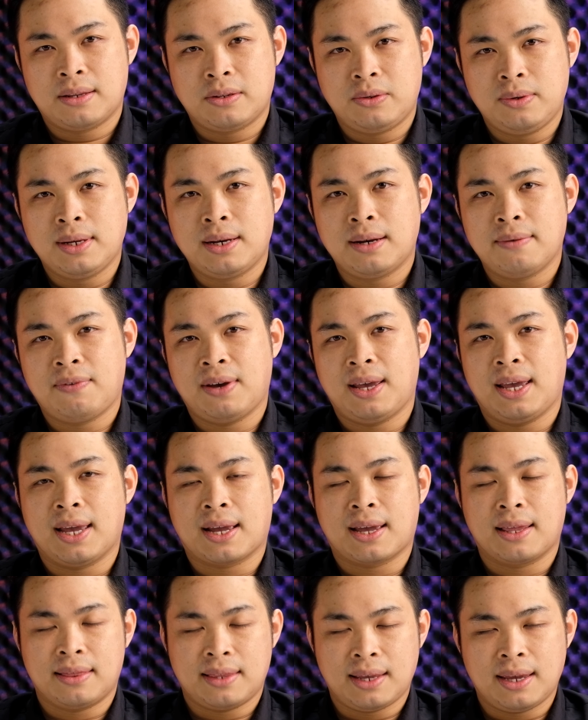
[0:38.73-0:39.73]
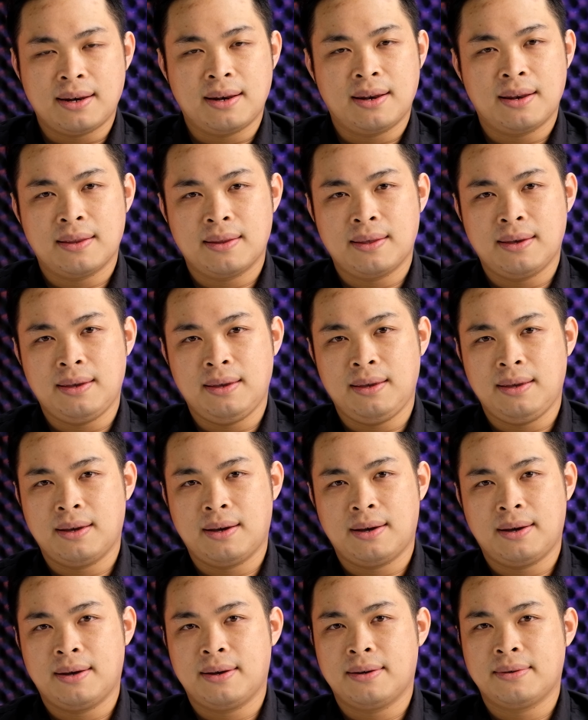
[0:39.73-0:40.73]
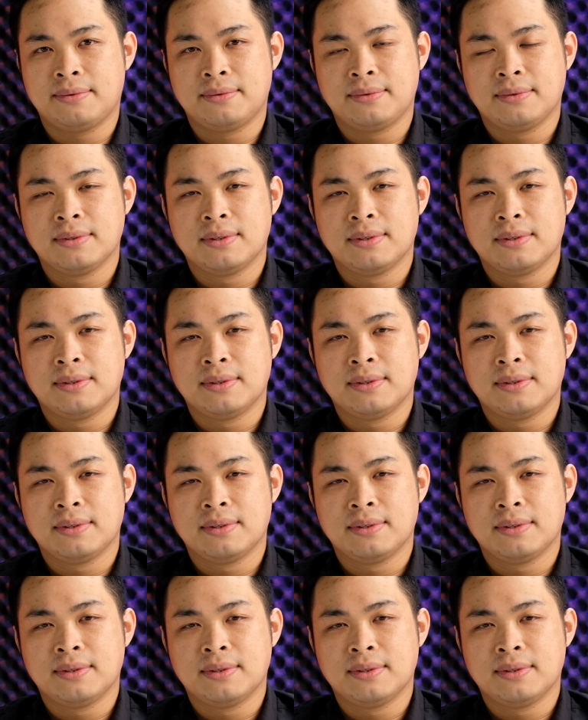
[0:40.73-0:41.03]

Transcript: chuyên về content thì uh,